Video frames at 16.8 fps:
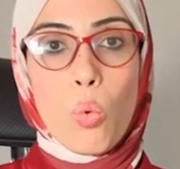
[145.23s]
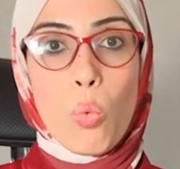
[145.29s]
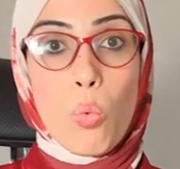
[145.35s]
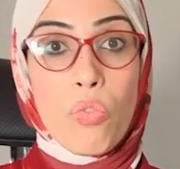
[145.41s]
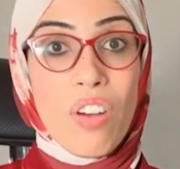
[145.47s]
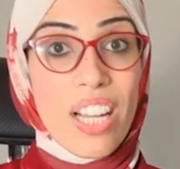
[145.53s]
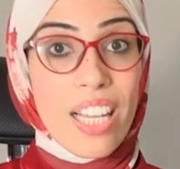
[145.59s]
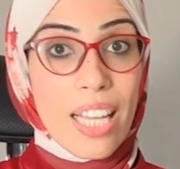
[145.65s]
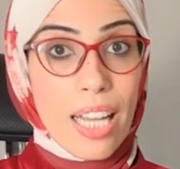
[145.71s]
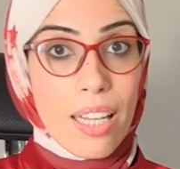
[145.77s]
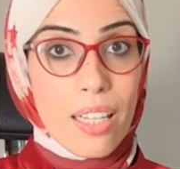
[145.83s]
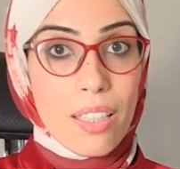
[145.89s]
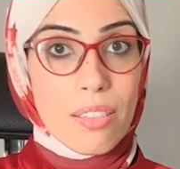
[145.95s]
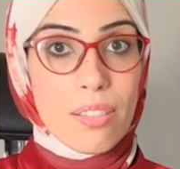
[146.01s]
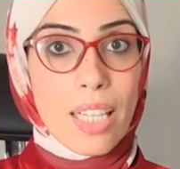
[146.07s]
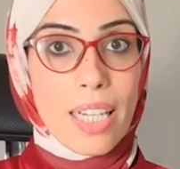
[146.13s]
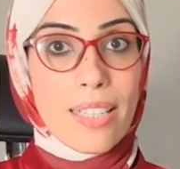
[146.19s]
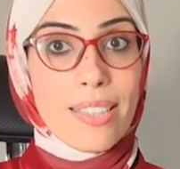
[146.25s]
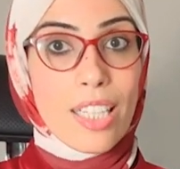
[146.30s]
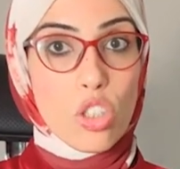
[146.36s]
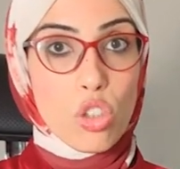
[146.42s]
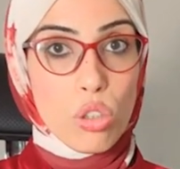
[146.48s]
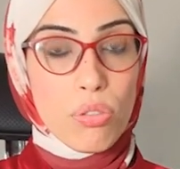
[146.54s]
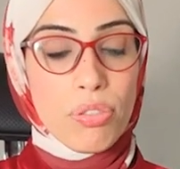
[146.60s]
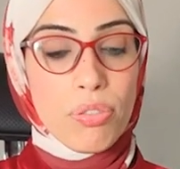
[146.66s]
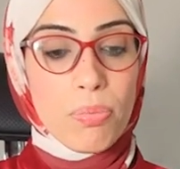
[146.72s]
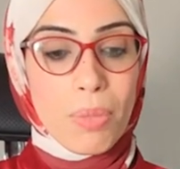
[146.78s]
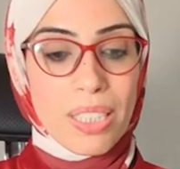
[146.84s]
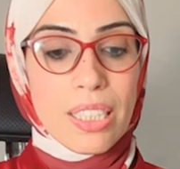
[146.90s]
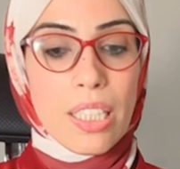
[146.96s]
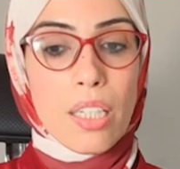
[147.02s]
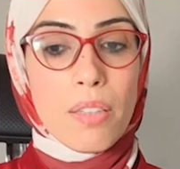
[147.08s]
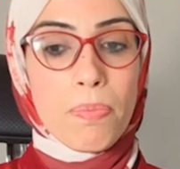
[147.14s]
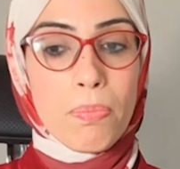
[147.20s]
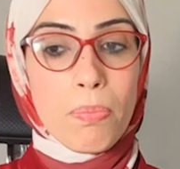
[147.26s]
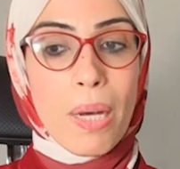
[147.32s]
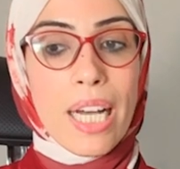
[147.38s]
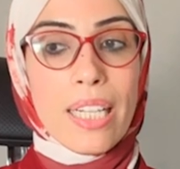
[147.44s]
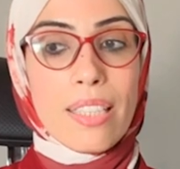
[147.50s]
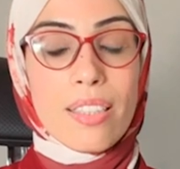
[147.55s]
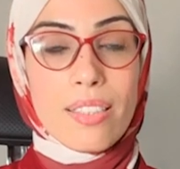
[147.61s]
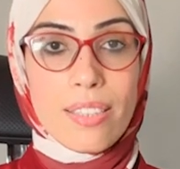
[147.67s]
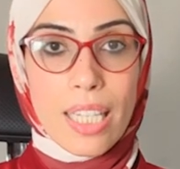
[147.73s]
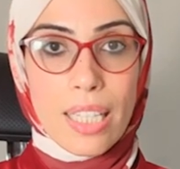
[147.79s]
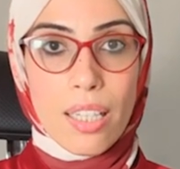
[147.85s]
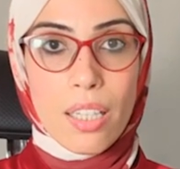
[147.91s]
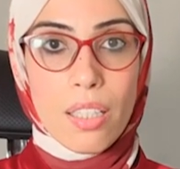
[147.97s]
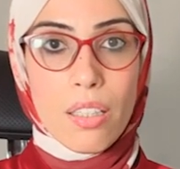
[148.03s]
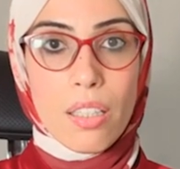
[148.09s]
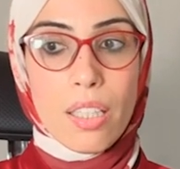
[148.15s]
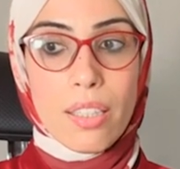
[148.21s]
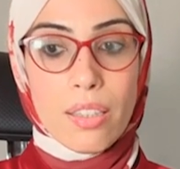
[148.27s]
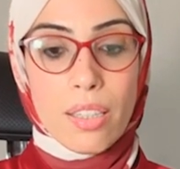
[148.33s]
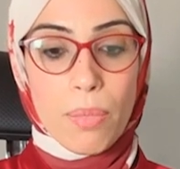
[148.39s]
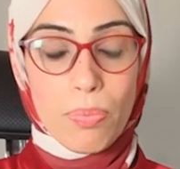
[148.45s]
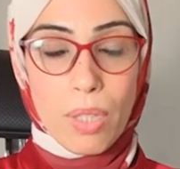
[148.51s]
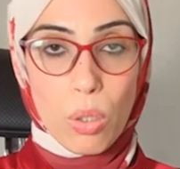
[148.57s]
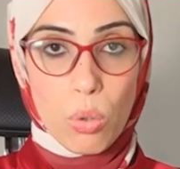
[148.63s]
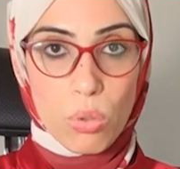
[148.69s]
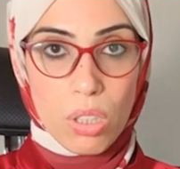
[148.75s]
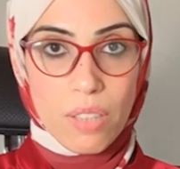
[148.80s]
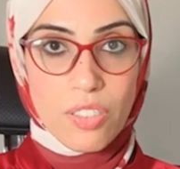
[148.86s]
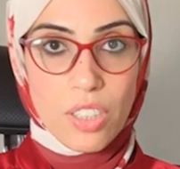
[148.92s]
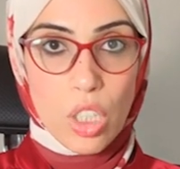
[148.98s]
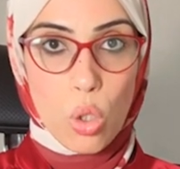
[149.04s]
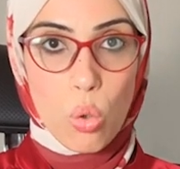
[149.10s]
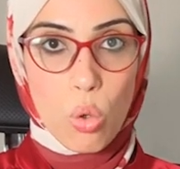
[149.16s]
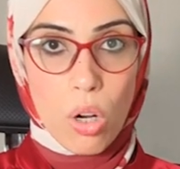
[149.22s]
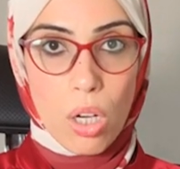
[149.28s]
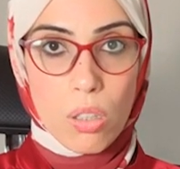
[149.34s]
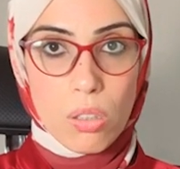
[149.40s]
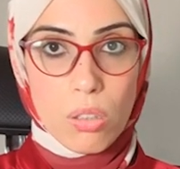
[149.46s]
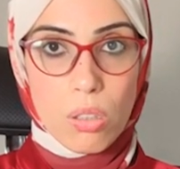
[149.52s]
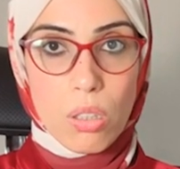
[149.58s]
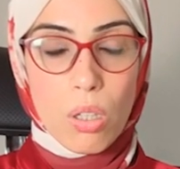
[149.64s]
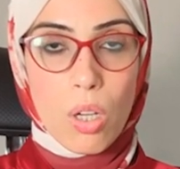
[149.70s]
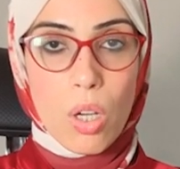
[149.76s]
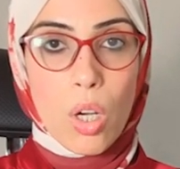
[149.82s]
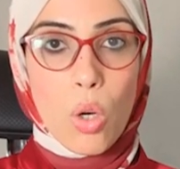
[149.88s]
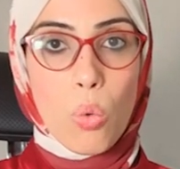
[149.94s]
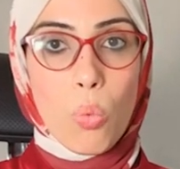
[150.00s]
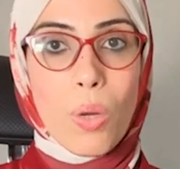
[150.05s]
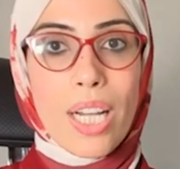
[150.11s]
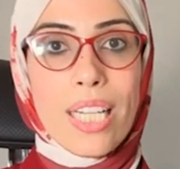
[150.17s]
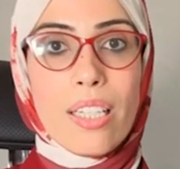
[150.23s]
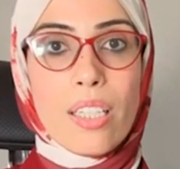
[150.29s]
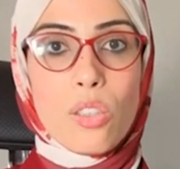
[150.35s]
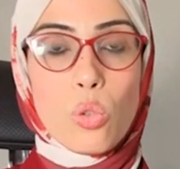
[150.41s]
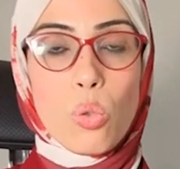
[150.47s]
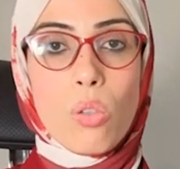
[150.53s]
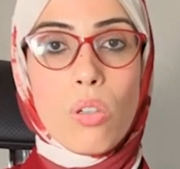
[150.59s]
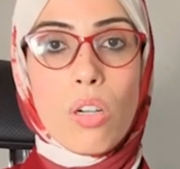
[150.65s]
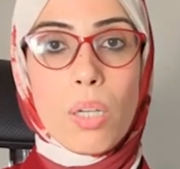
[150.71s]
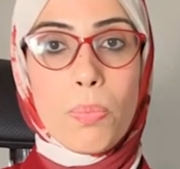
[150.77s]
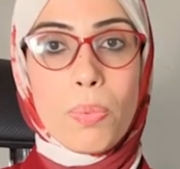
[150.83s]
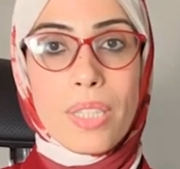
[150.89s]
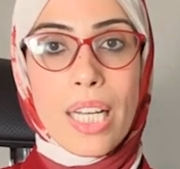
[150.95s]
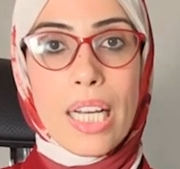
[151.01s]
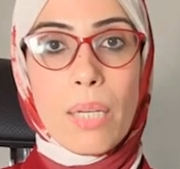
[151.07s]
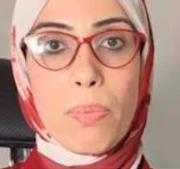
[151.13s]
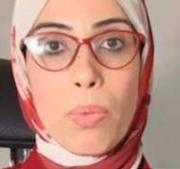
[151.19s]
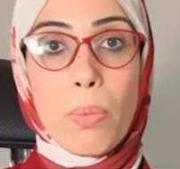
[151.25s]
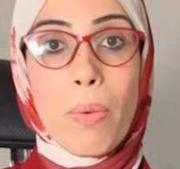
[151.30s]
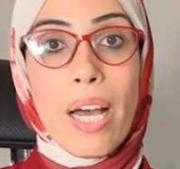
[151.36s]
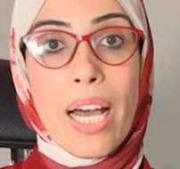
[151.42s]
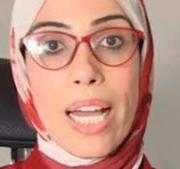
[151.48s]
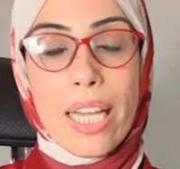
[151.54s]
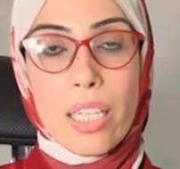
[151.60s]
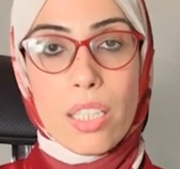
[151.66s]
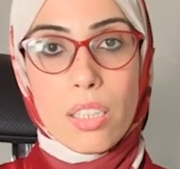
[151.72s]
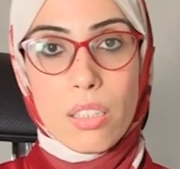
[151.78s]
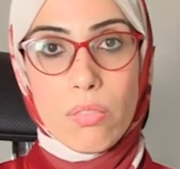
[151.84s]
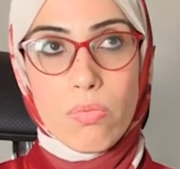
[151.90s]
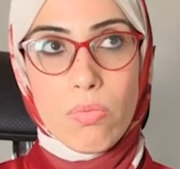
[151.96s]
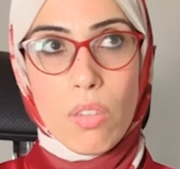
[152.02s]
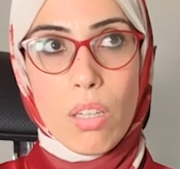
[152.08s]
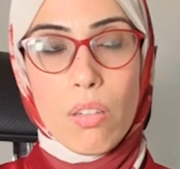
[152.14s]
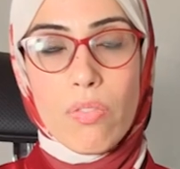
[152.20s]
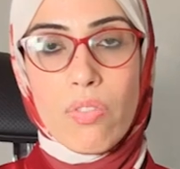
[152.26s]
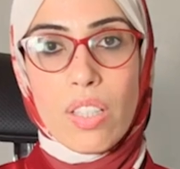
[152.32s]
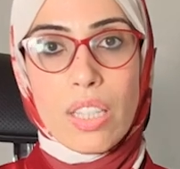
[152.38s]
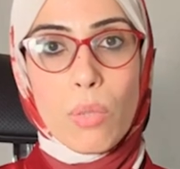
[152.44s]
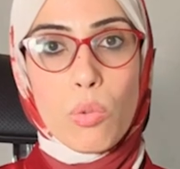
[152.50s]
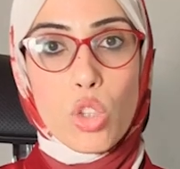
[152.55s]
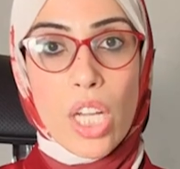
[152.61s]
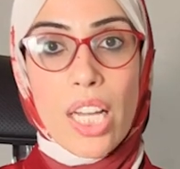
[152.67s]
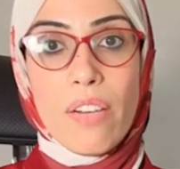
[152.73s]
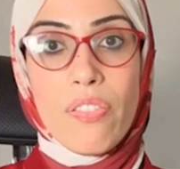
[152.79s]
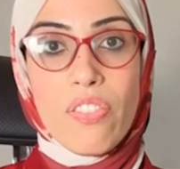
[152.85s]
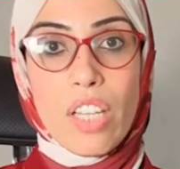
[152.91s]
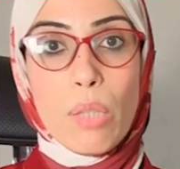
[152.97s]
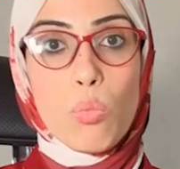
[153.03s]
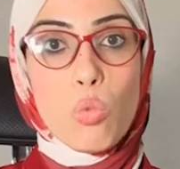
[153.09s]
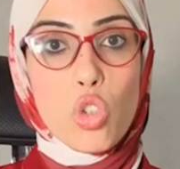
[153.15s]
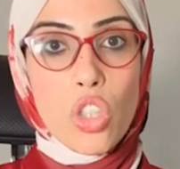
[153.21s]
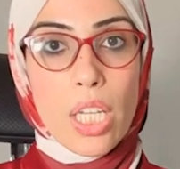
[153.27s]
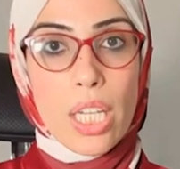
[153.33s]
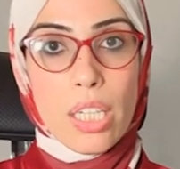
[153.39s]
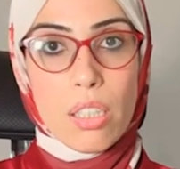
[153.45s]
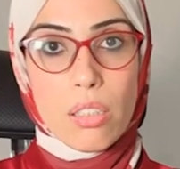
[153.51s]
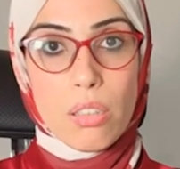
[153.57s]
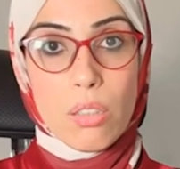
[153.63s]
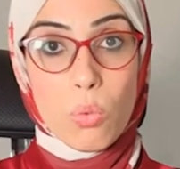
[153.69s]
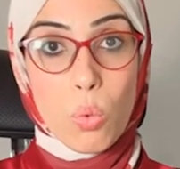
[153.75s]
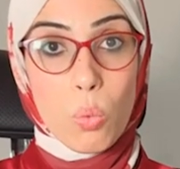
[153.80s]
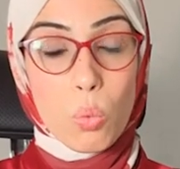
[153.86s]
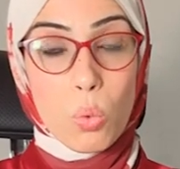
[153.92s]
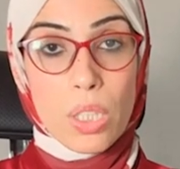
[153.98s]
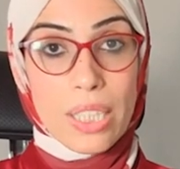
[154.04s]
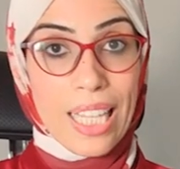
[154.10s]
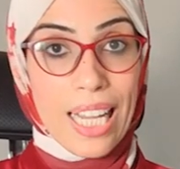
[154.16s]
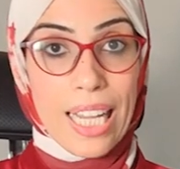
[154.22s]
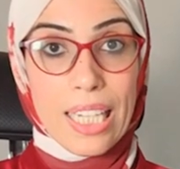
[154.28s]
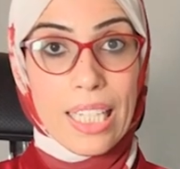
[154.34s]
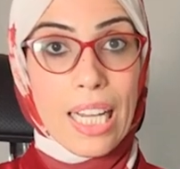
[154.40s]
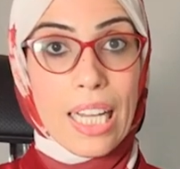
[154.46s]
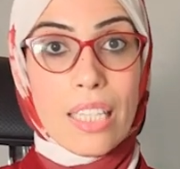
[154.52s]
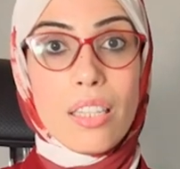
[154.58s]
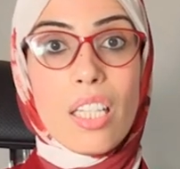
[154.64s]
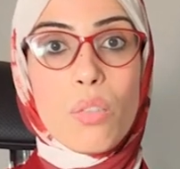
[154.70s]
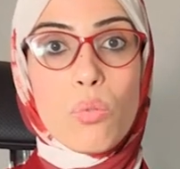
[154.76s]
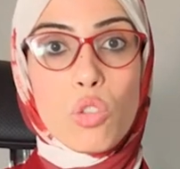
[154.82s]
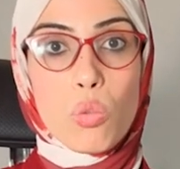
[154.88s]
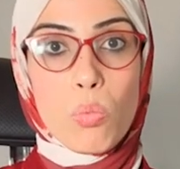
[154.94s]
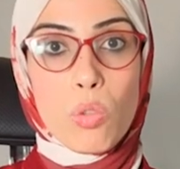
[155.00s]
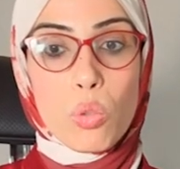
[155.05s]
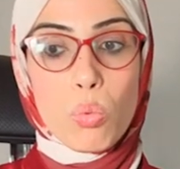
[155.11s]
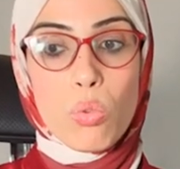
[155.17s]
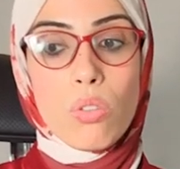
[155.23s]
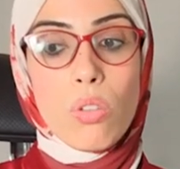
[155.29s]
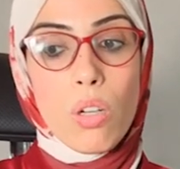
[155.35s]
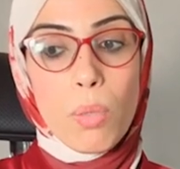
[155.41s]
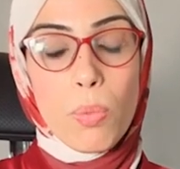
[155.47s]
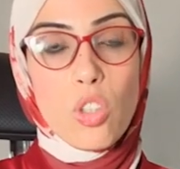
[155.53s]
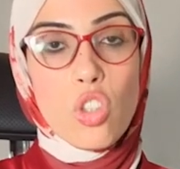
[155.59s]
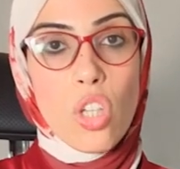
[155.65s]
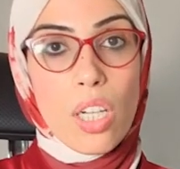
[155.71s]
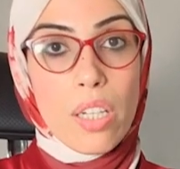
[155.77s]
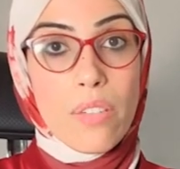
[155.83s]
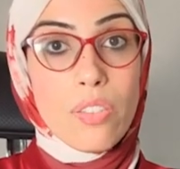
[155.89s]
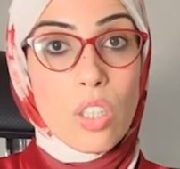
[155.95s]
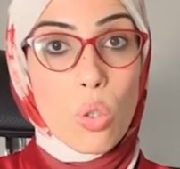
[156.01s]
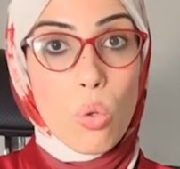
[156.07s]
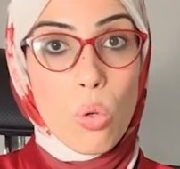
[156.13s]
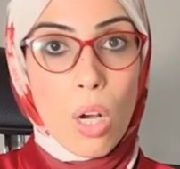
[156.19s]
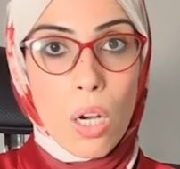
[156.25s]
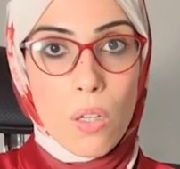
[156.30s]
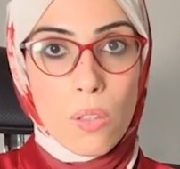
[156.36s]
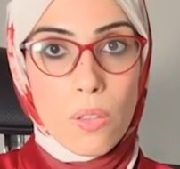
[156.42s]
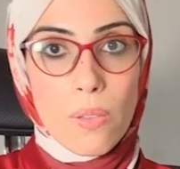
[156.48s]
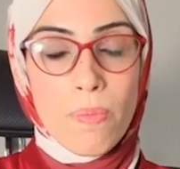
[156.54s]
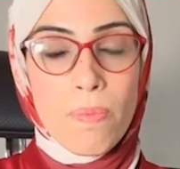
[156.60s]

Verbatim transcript: فجاه تكتشف مثلا بعد سنه انت بتاخد نفس الجرعات ولكن السكر بتاعك بيبقى عالي فانت مش عارف ايه المشكله والتحاليل عندك مش مظبوطه ولا ماشي على نفس الجرعات